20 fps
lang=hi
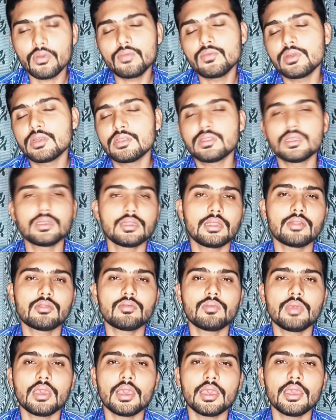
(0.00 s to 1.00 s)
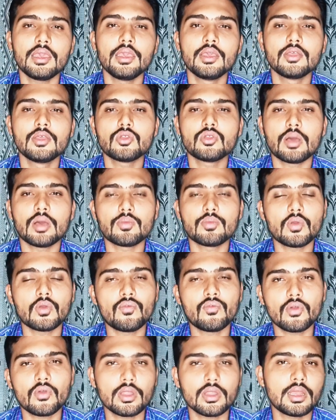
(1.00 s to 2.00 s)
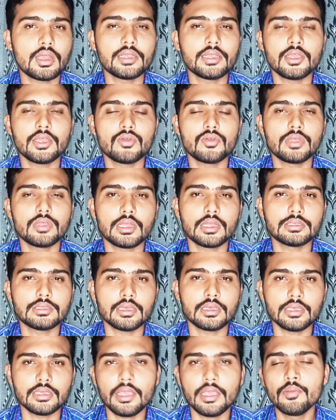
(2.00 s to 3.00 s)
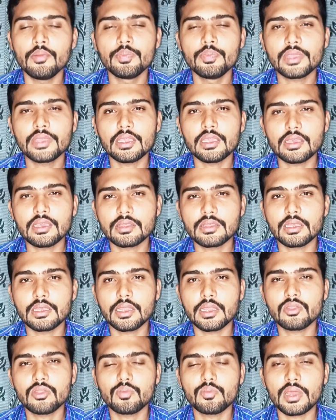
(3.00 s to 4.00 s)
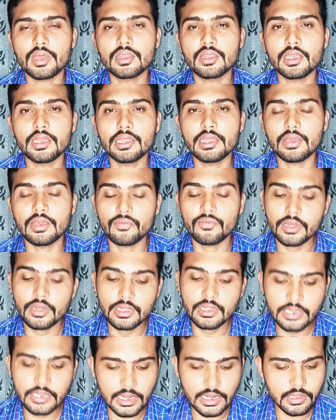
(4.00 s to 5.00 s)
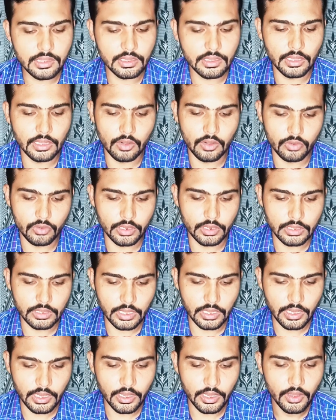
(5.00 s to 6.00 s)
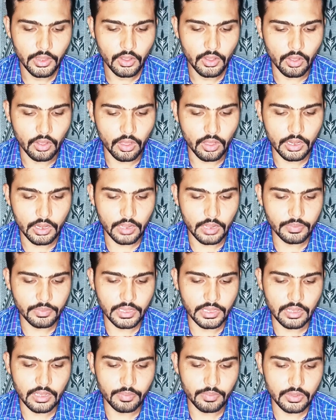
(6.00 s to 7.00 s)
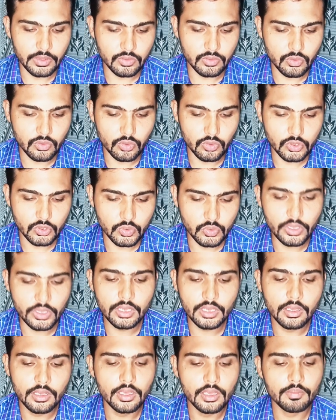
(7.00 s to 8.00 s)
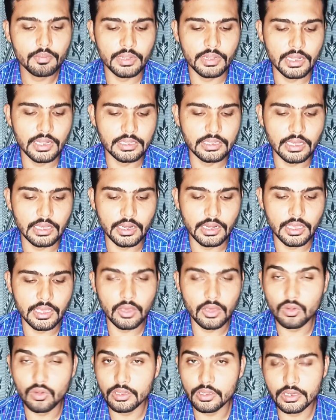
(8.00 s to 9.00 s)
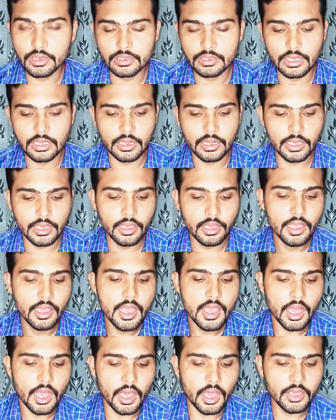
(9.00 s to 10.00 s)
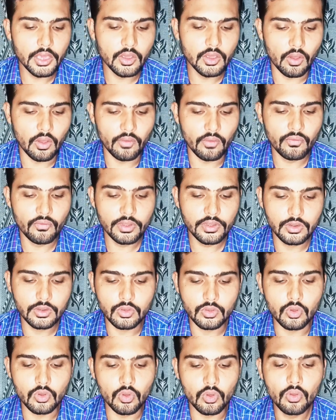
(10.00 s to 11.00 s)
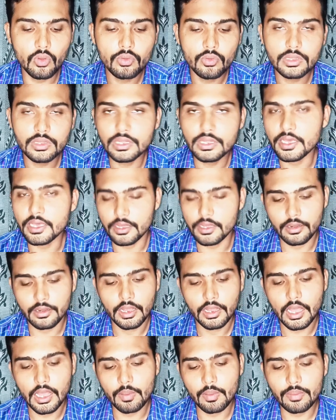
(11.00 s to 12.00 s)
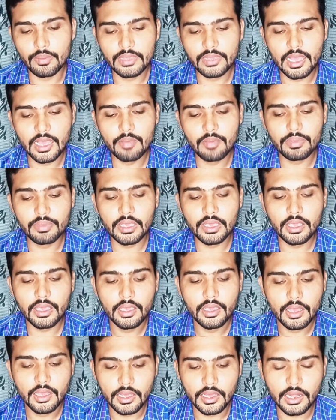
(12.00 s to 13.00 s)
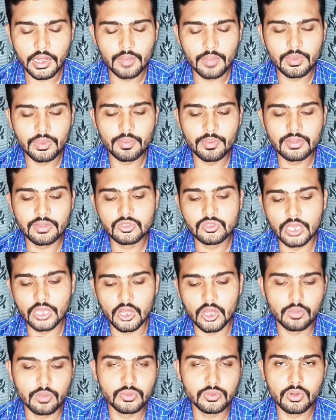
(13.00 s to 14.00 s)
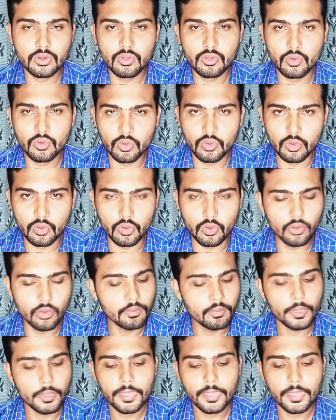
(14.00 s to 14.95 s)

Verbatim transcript: ऑफन वर्ड सेंटेंस में आए तो आपको फ़ौरन आइडिया हो जाना चाहिए कि ये सेंटेंस प्रेजेंट इंडेफिनेट टेंस से ताल्लुक़ रखता है और आप यहाँ पे इसको यूं ही पढ़ने जा रहे हैं और लिखने जा रहे हैं आई ऑफन गो देयर अब आप यहाँ पे अगर आपके पास चार ऑप्शन हों गो